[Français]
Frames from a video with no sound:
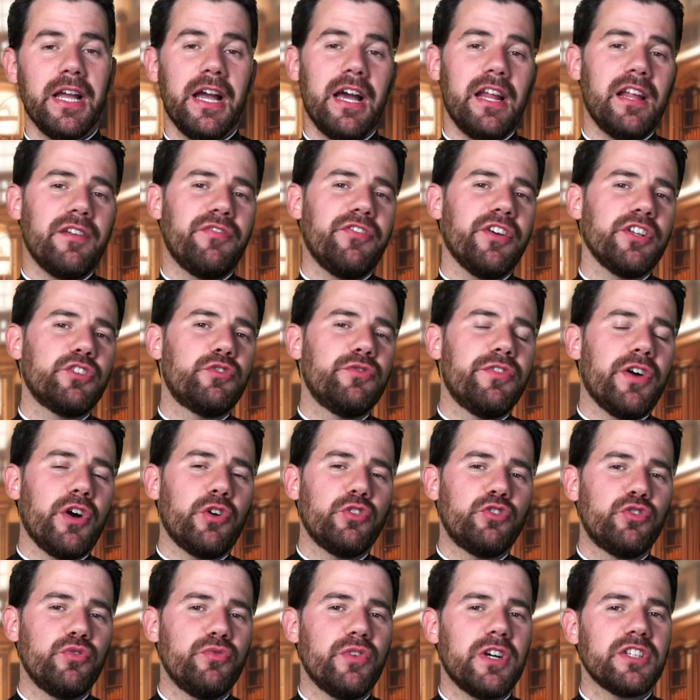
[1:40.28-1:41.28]
À la fin, tu vas
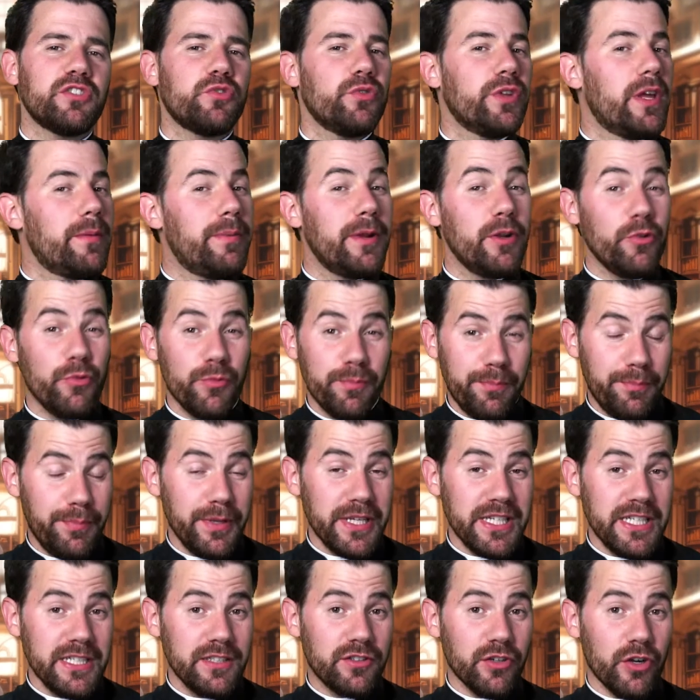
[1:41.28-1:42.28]
recevoir ce qu'on appelle une
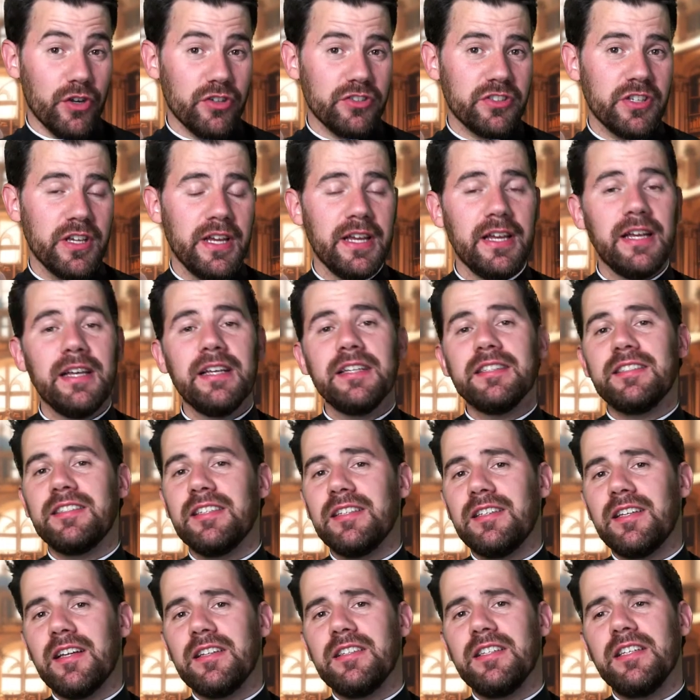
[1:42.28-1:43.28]
pénitence,
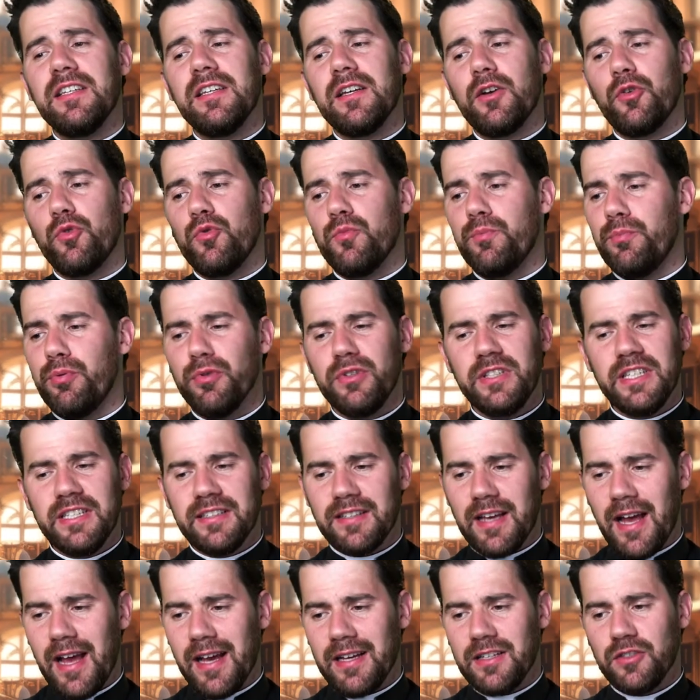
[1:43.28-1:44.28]
c'est-à-dire une
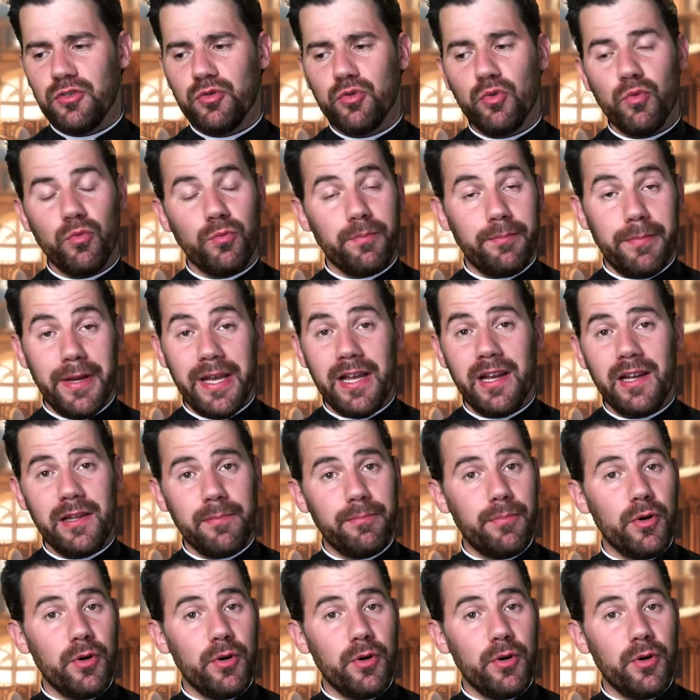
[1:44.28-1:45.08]
petite action belle et